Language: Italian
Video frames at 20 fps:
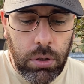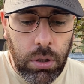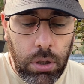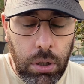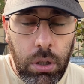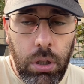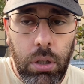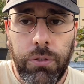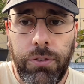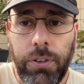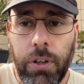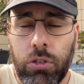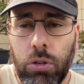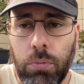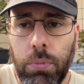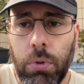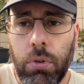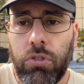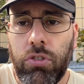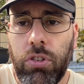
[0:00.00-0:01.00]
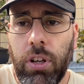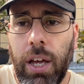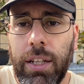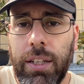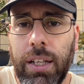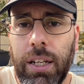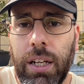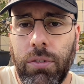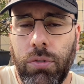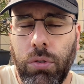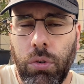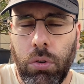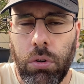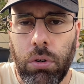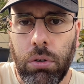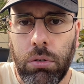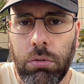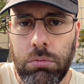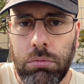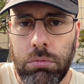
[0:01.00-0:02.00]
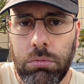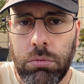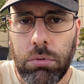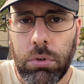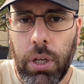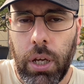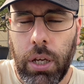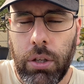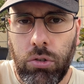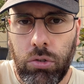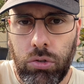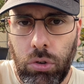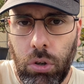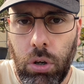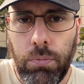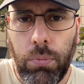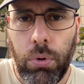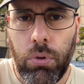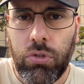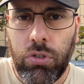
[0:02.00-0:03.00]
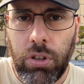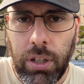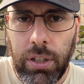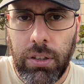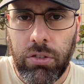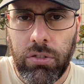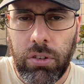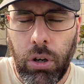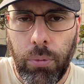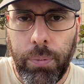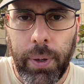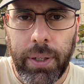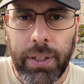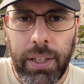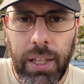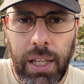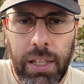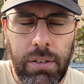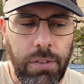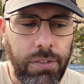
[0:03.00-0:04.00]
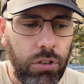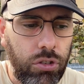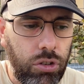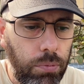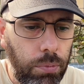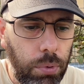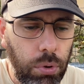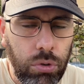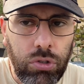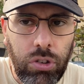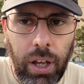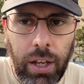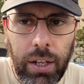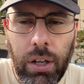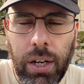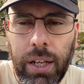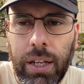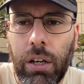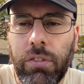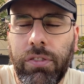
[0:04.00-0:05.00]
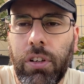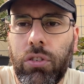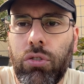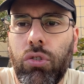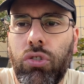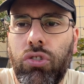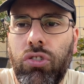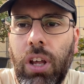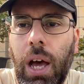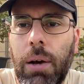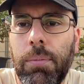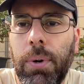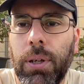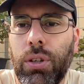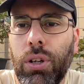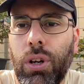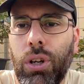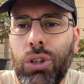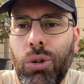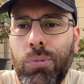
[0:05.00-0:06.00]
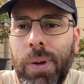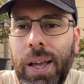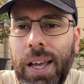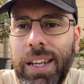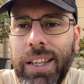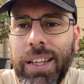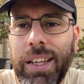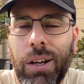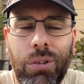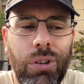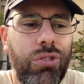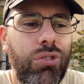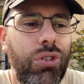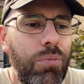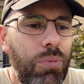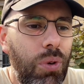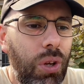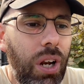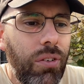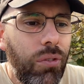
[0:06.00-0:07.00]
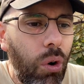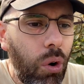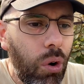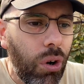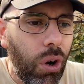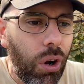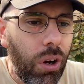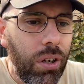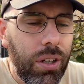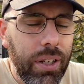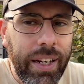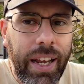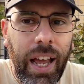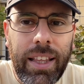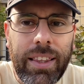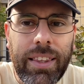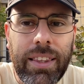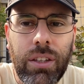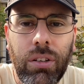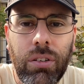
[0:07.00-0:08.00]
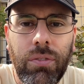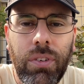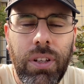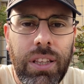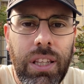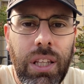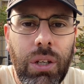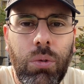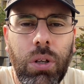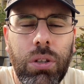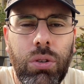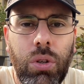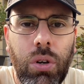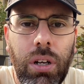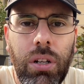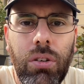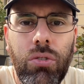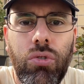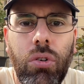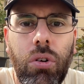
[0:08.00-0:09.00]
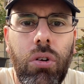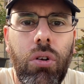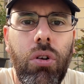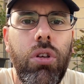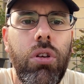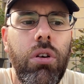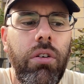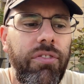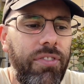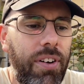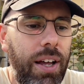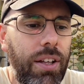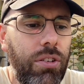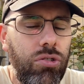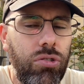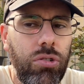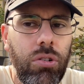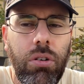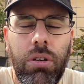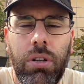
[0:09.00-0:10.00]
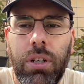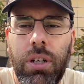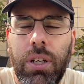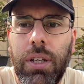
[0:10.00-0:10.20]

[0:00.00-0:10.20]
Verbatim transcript: io faccio bonsai di lavoro, che cioè sono bonsaista, ho partita IVA, faccio il bonsai, non è che lo faccio il sabato, la domenica, questo è il mio lavoro, cazzo, 24 ore al giorno io faccio